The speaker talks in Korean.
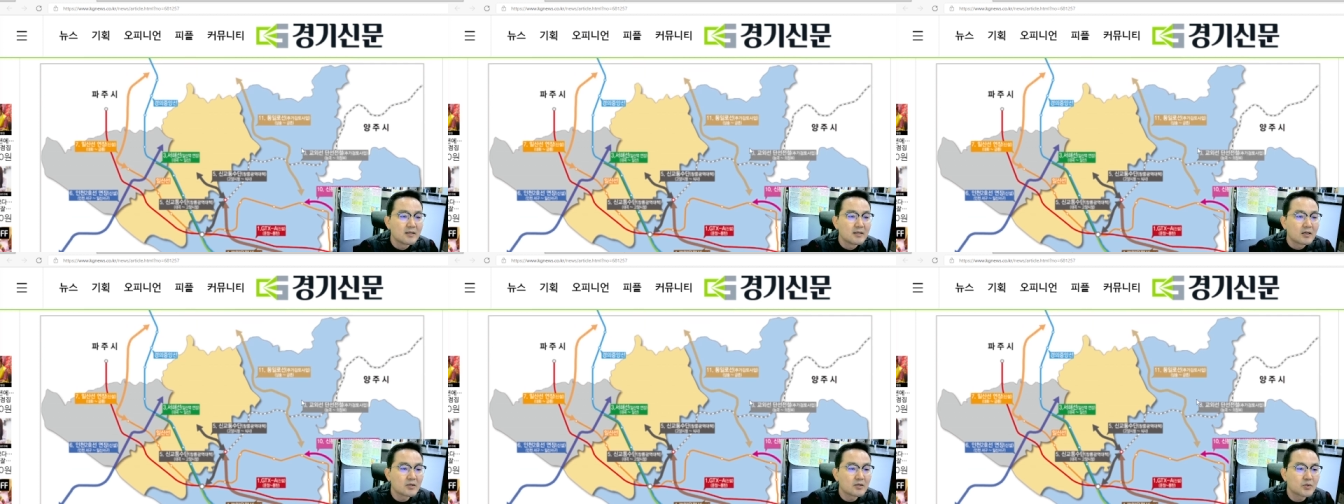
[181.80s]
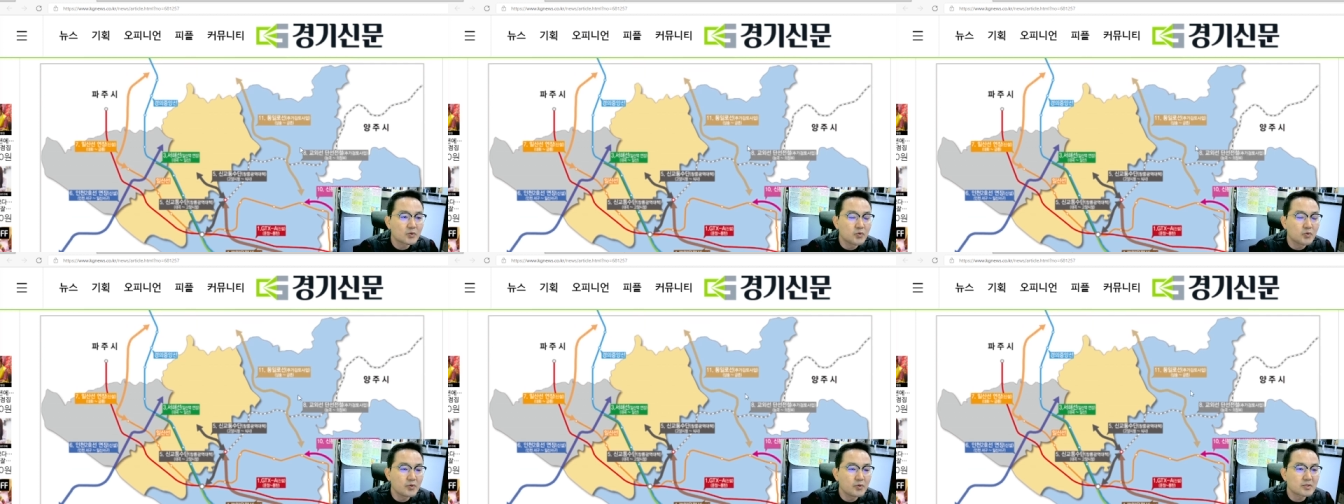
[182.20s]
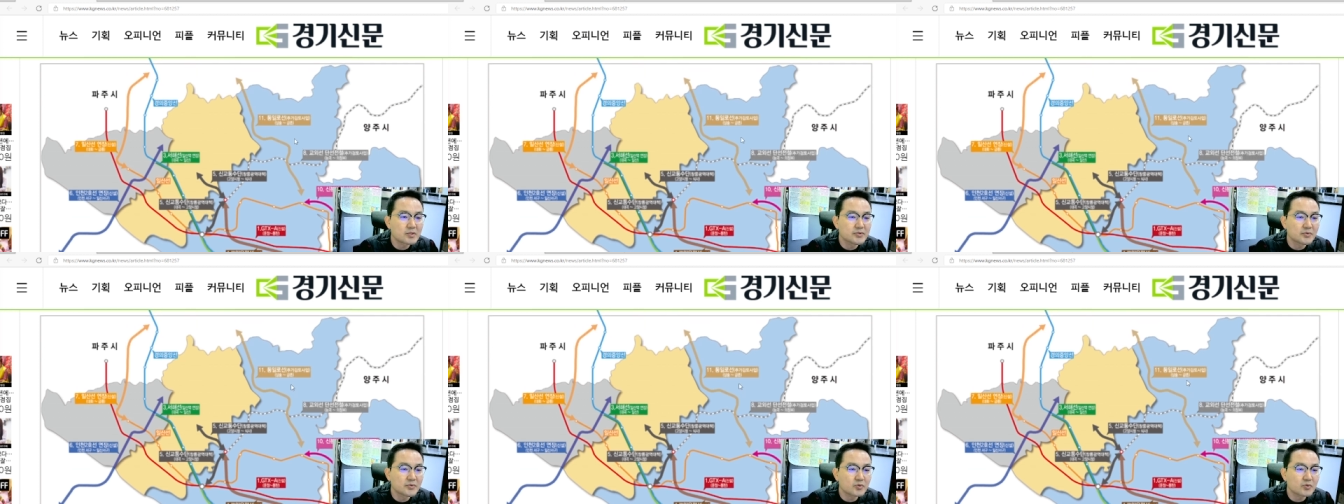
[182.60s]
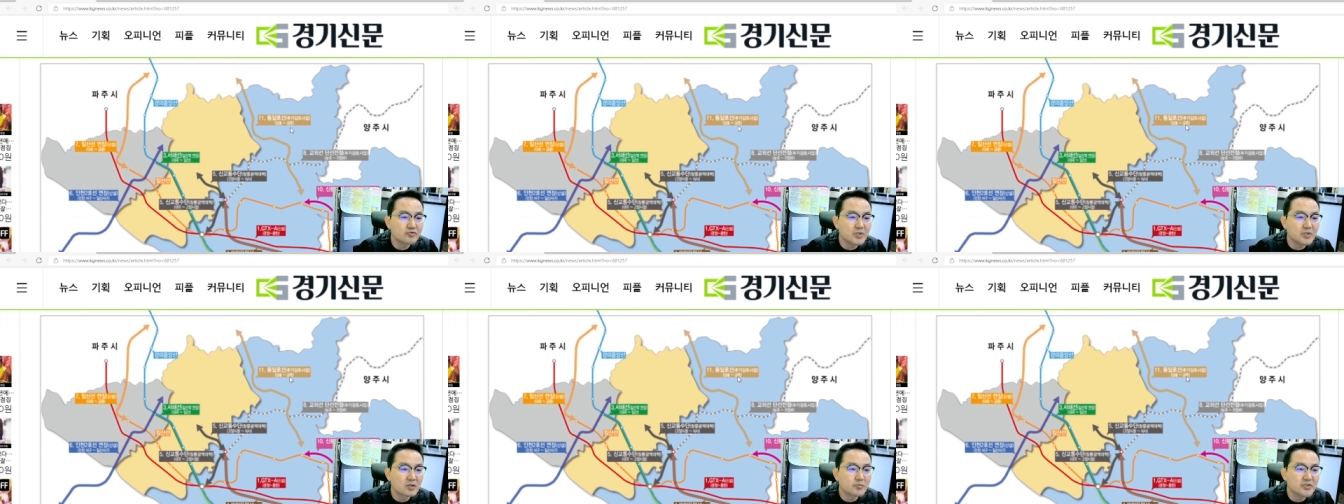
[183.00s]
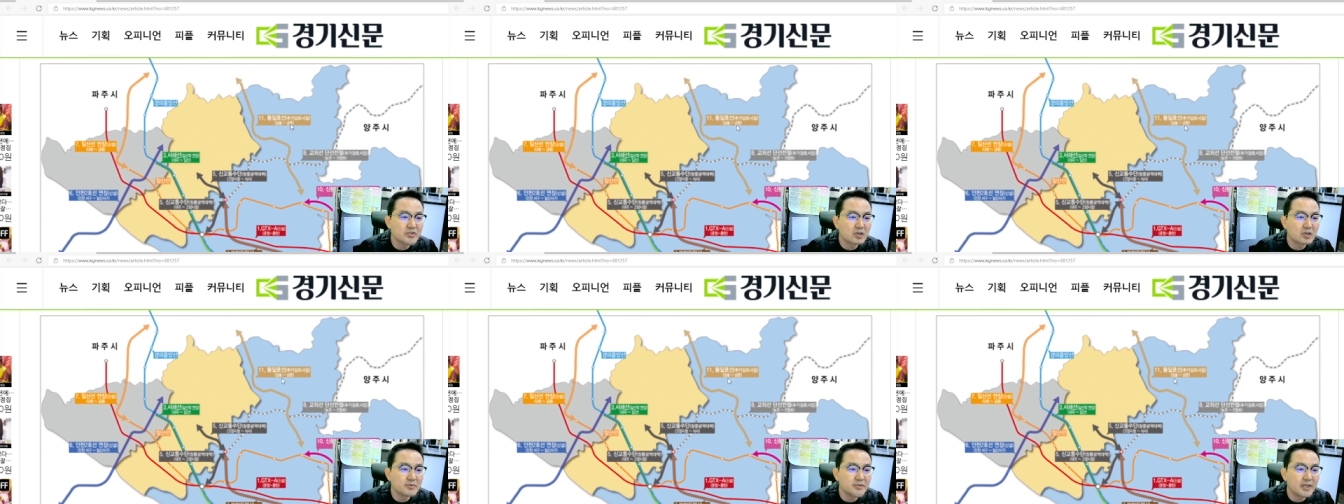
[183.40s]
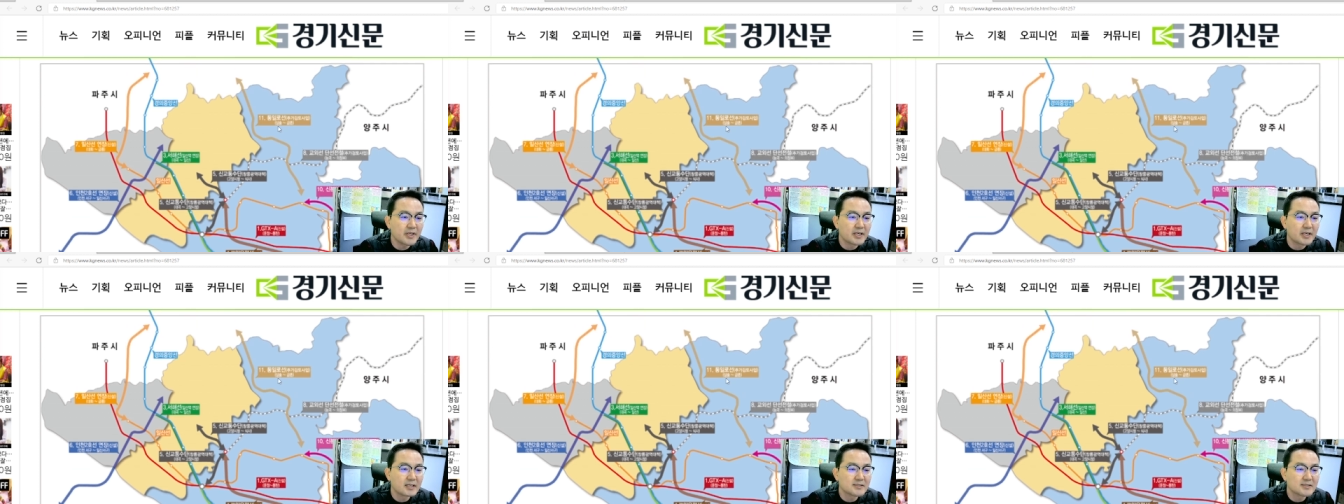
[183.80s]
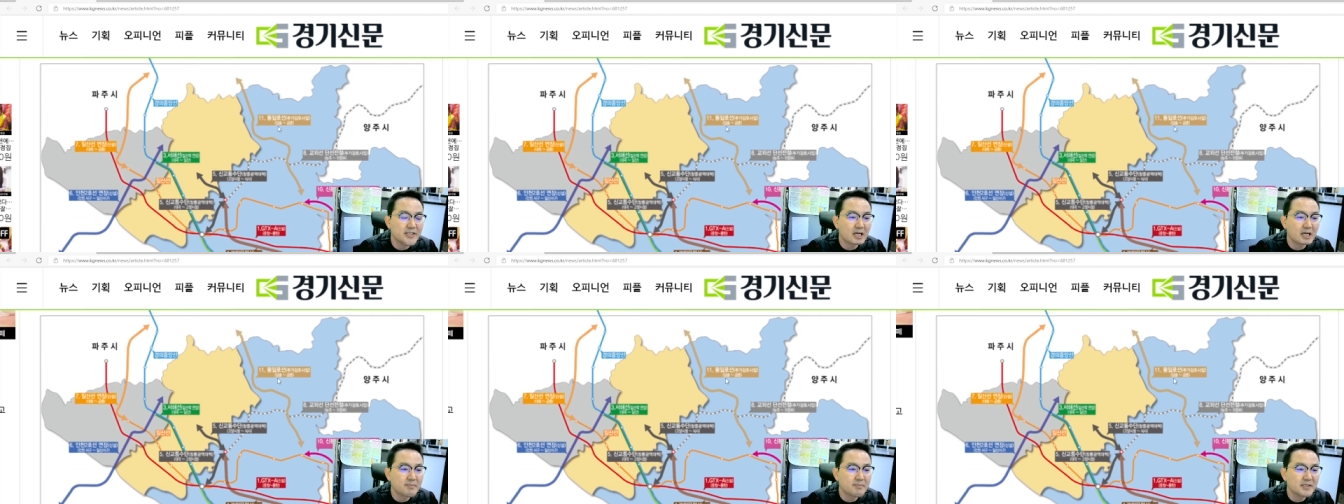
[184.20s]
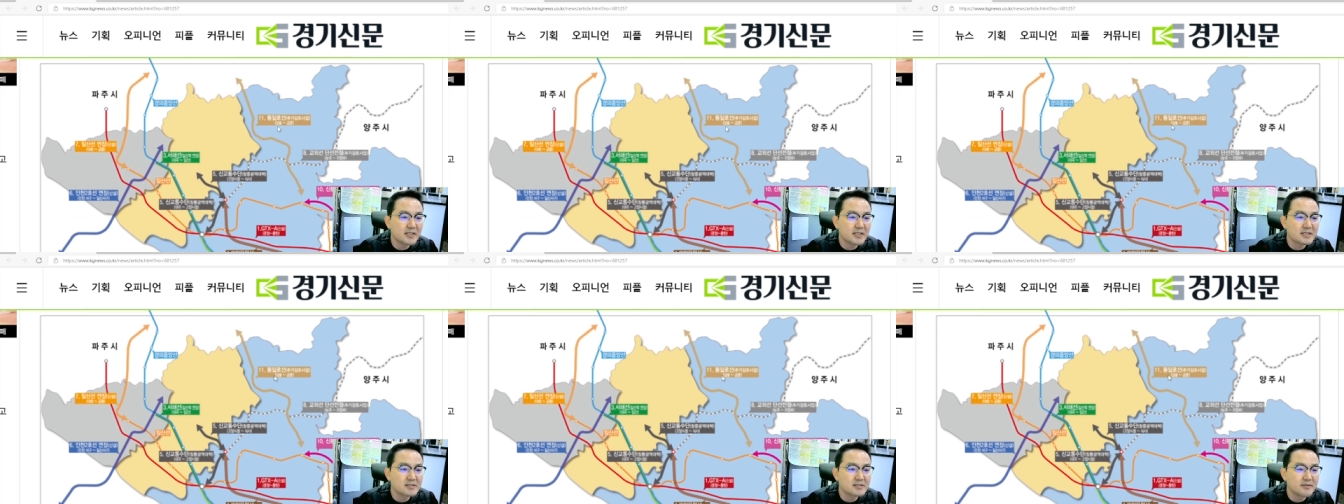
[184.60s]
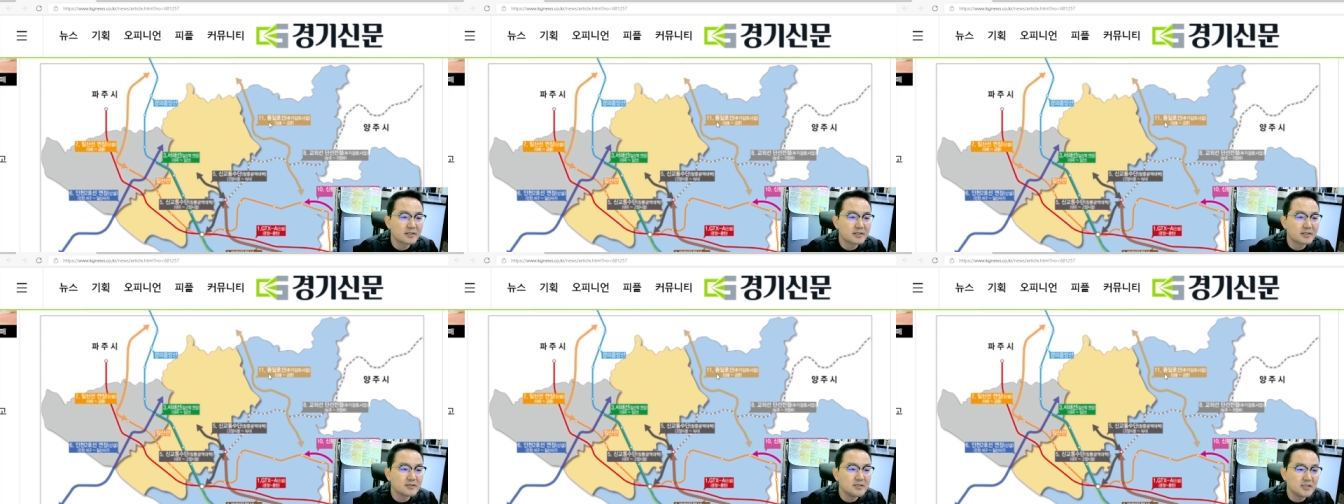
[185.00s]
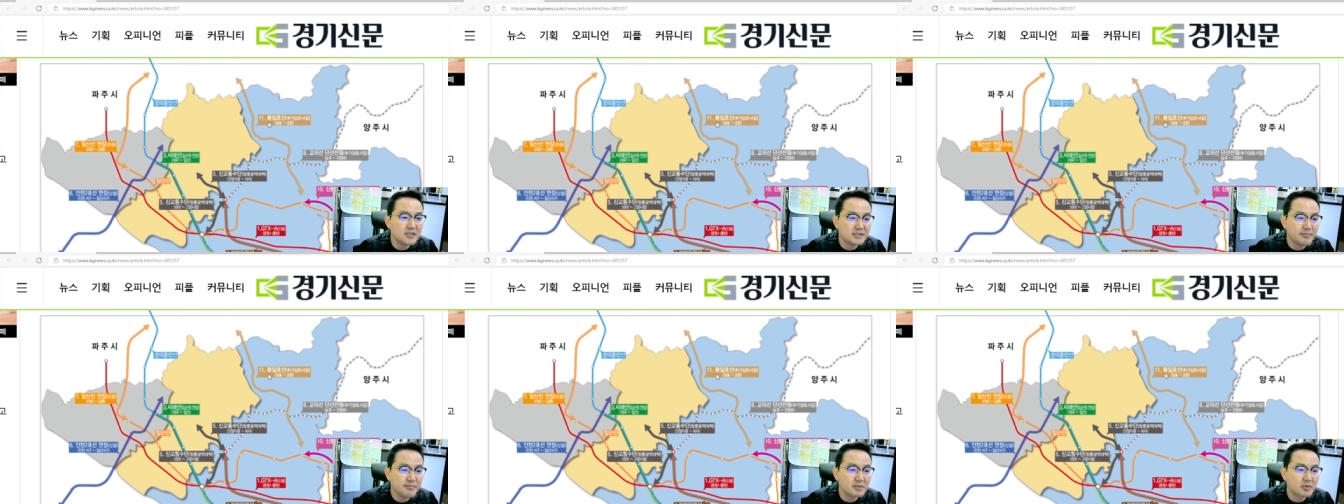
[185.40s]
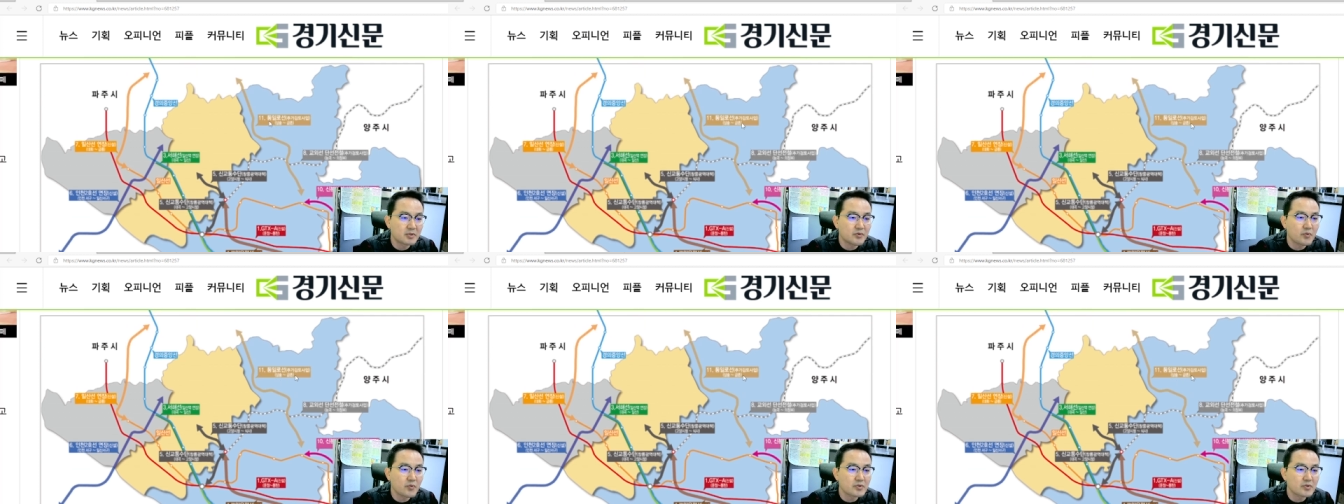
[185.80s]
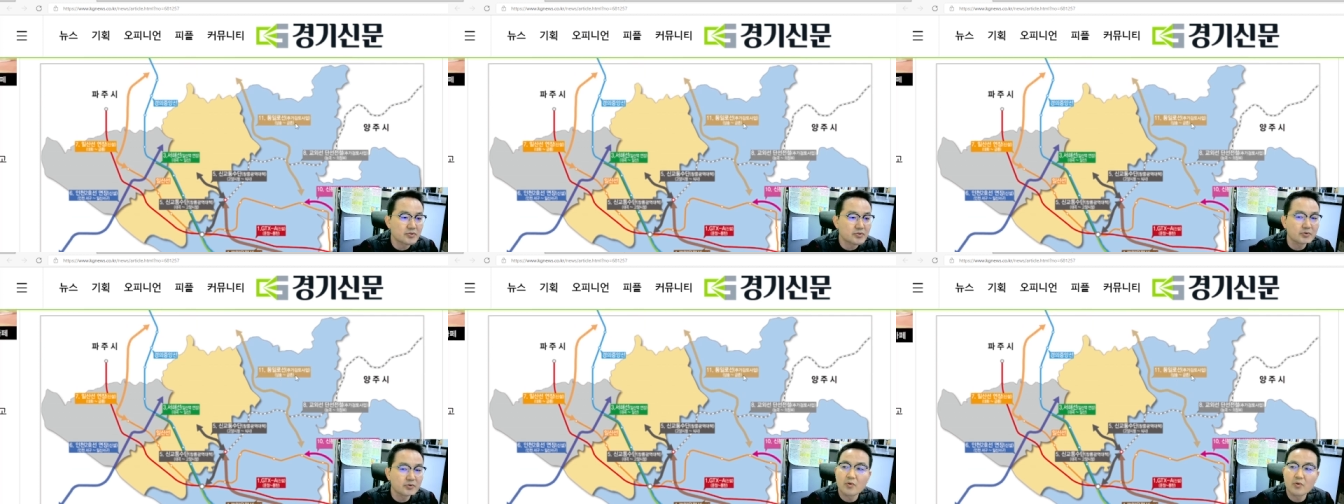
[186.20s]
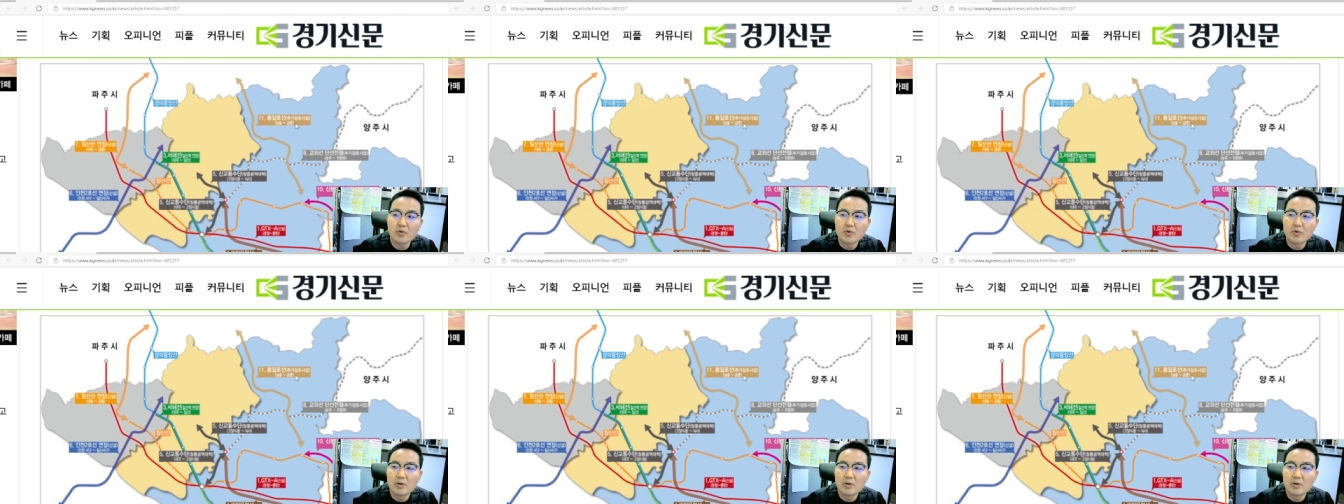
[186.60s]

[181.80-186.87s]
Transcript: 그리고 통일로선도 추가 검토 사업인데 제가 판단했을 때는 이 11번 통일로선도